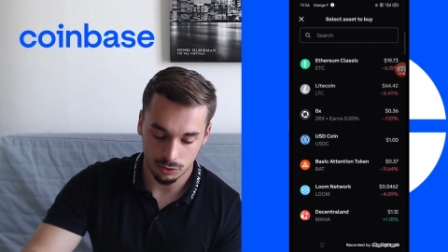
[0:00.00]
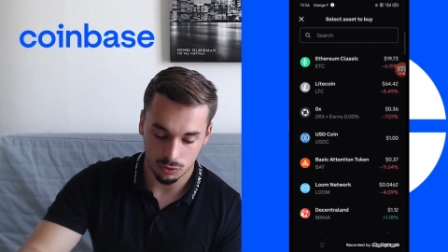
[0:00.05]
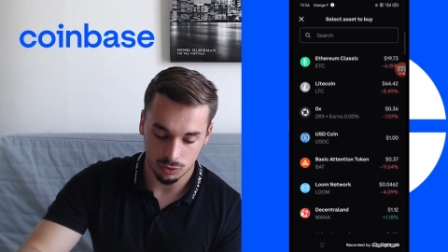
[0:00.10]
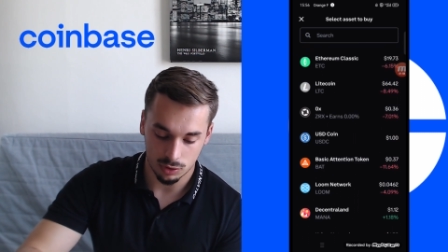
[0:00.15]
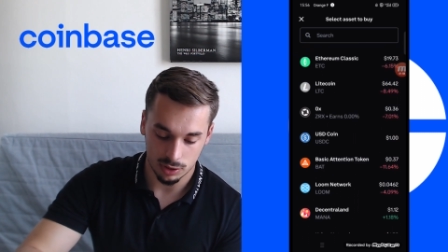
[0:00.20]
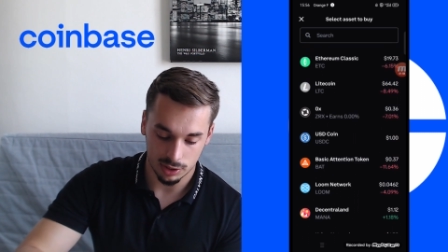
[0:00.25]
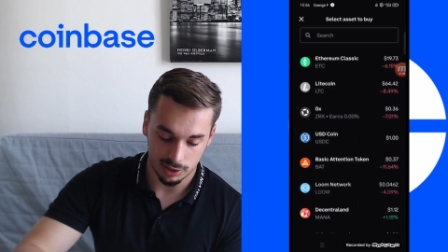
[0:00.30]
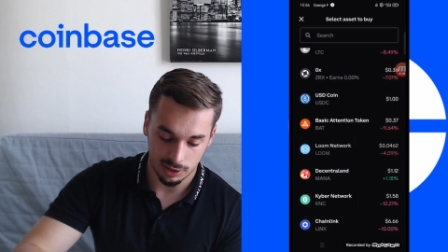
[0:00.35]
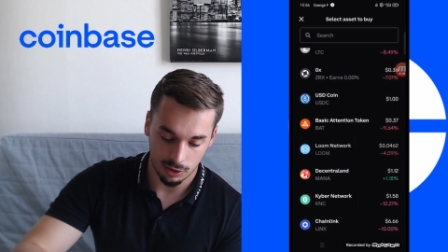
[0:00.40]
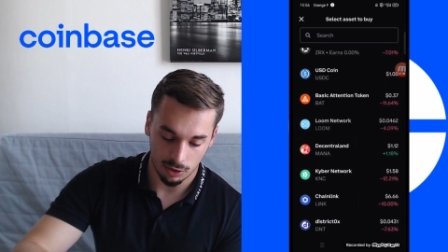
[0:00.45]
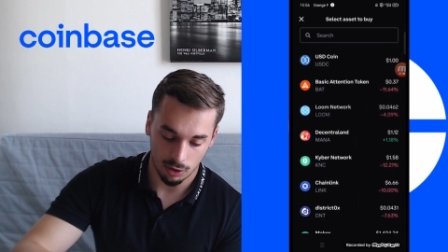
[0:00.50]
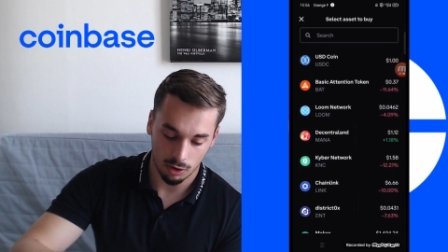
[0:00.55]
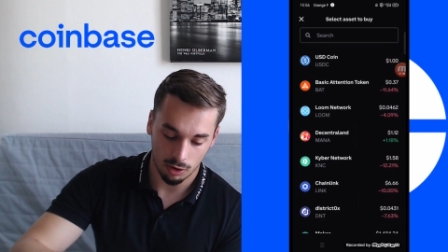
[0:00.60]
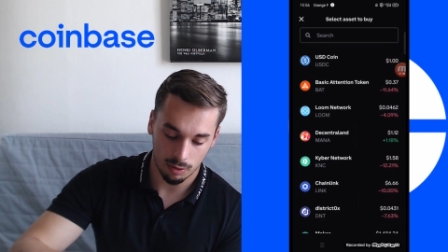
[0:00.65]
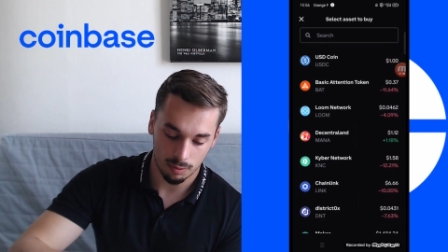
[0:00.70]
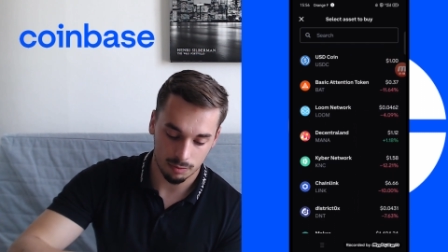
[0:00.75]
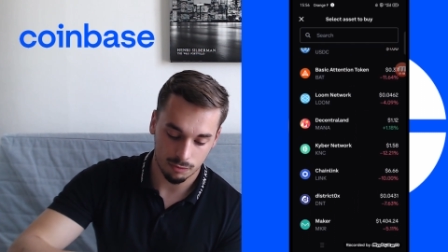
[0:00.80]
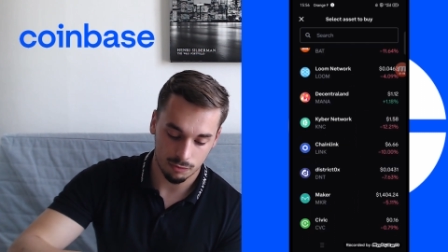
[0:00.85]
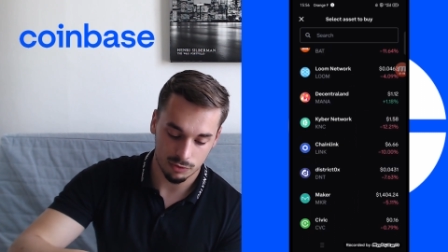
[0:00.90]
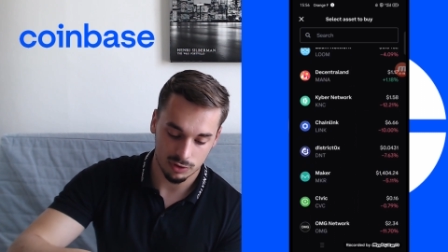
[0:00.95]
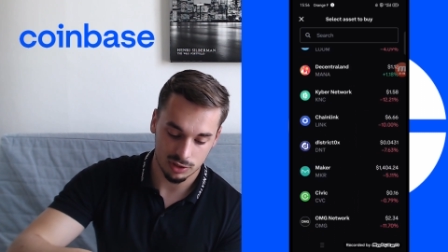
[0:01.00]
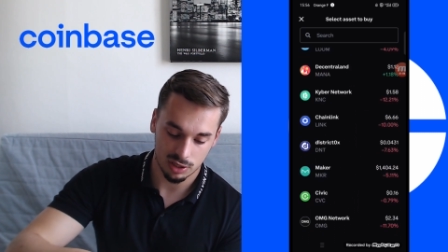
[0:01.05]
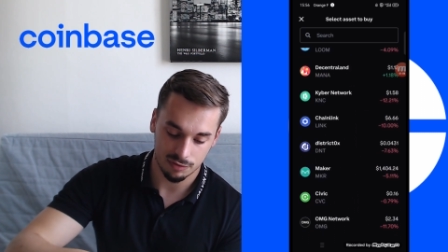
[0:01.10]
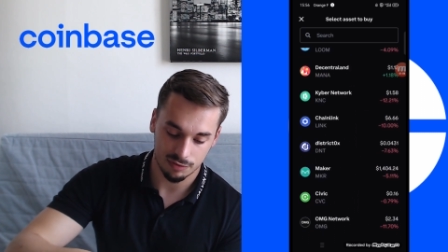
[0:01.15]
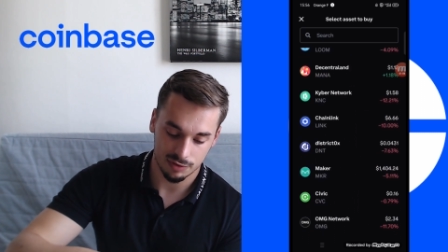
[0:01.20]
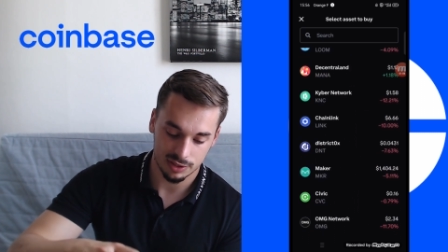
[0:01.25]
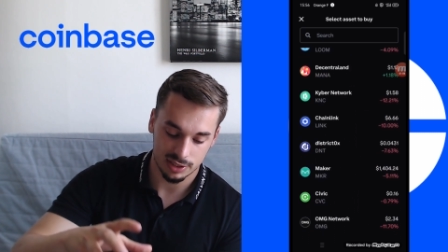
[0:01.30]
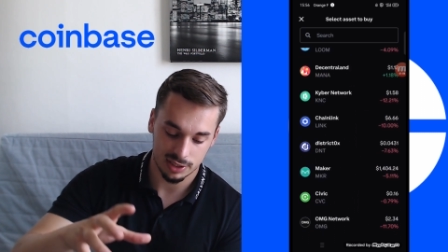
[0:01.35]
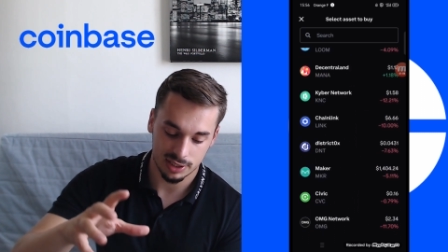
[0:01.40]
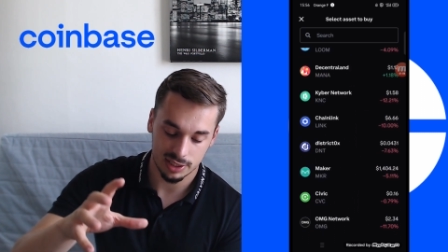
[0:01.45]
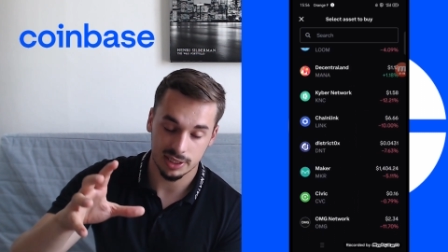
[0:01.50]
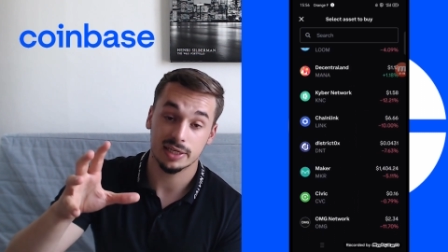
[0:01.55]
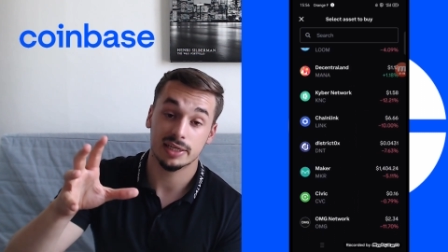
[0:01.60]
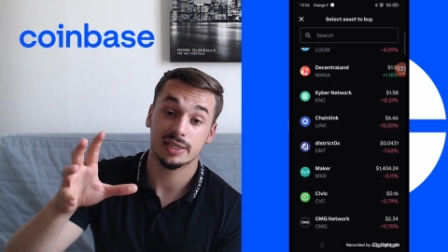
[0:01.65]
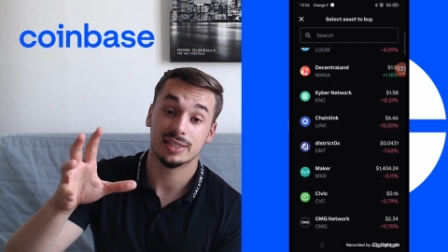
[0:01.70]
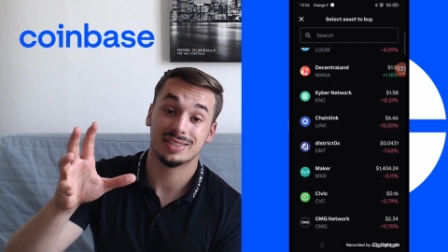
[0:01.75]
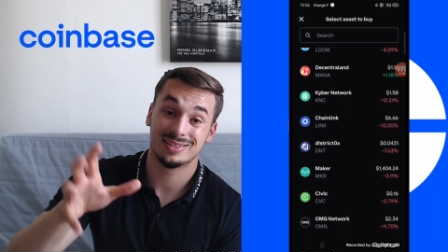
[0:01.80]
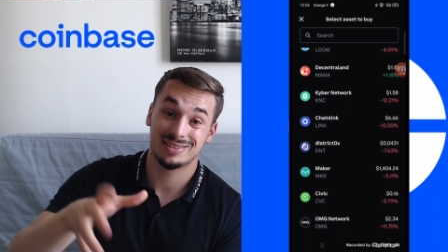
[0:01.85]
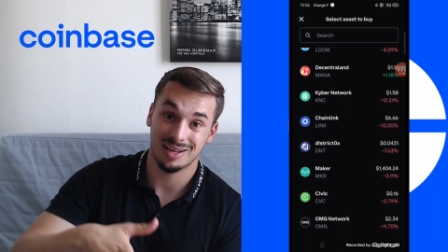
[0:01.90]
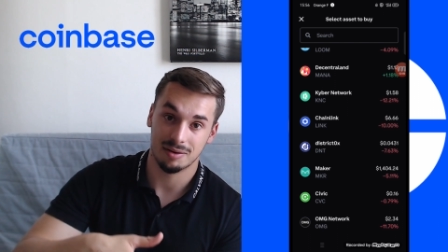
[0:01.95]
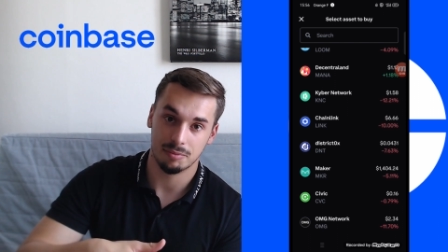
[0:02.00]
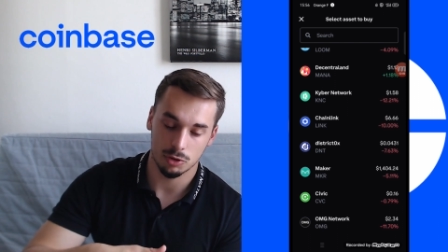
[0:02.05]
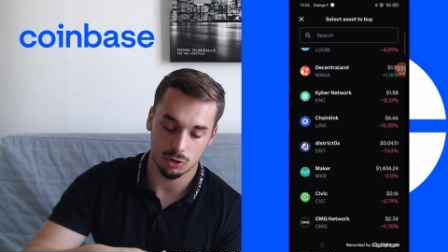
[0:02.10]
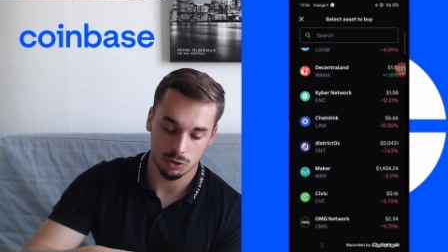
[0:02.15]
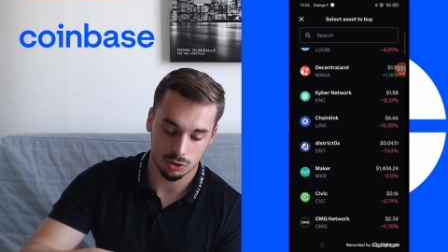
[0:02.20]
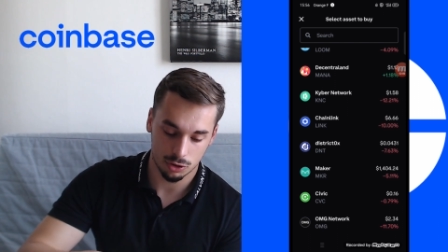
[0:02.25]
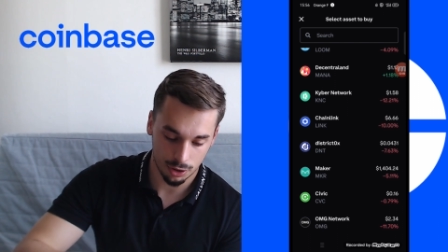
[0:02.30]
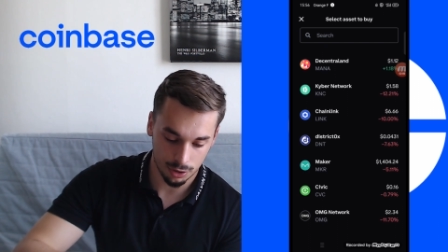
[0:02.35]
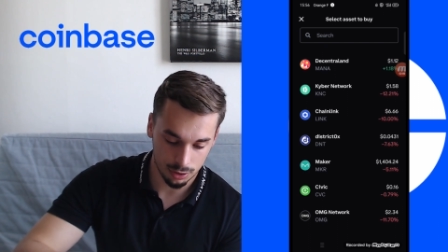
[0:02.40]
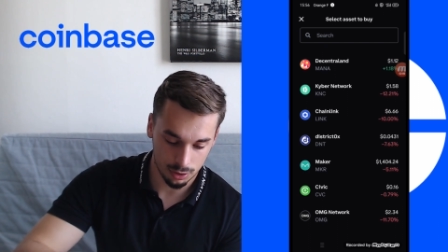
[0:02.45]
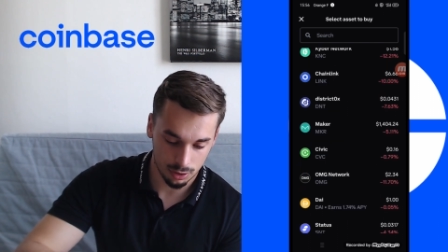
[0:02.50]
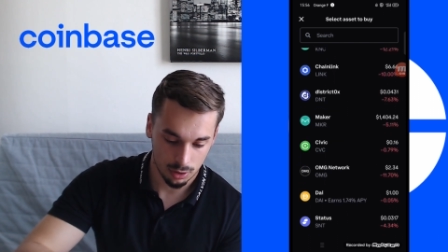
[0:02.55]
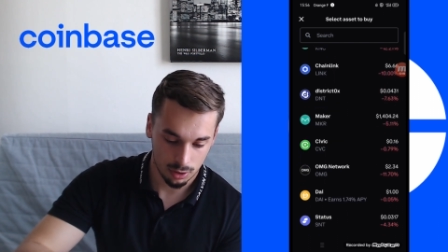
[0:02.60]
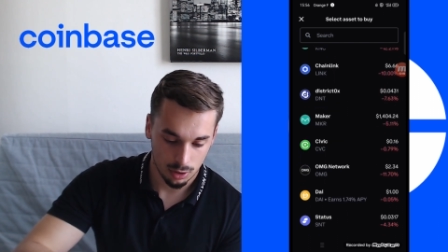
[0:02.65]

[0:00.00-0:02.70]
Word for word: de l'Ethereum, vous avez des stablecoins,